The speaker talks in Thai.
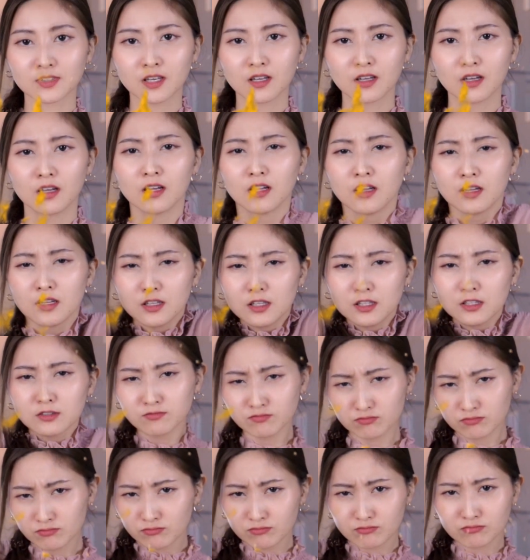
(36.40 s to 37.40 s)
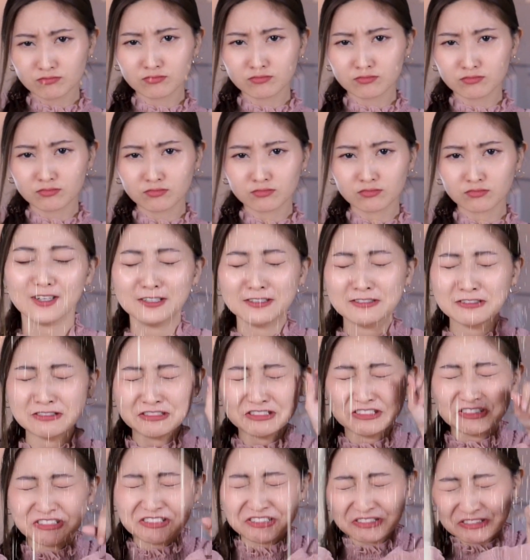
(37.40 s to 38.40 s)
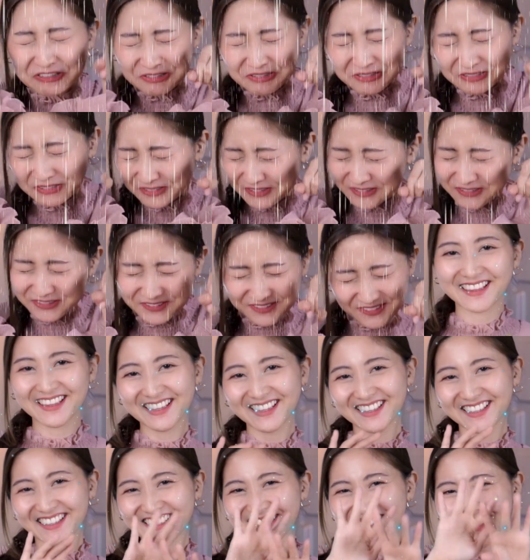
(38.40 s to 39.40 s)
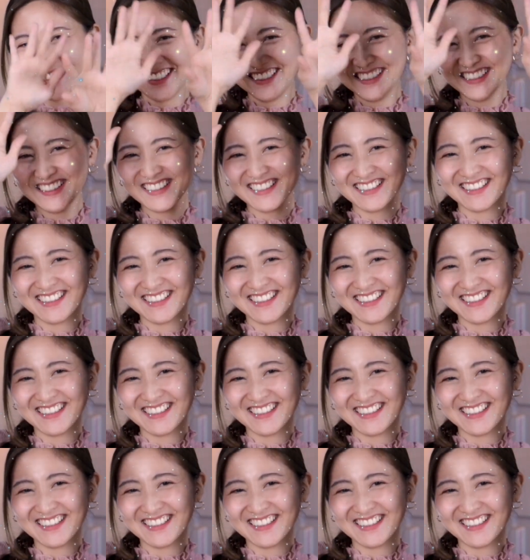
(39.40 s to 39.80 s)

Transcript: ความรู้สึกงุดงิด เศร้า ดีใจ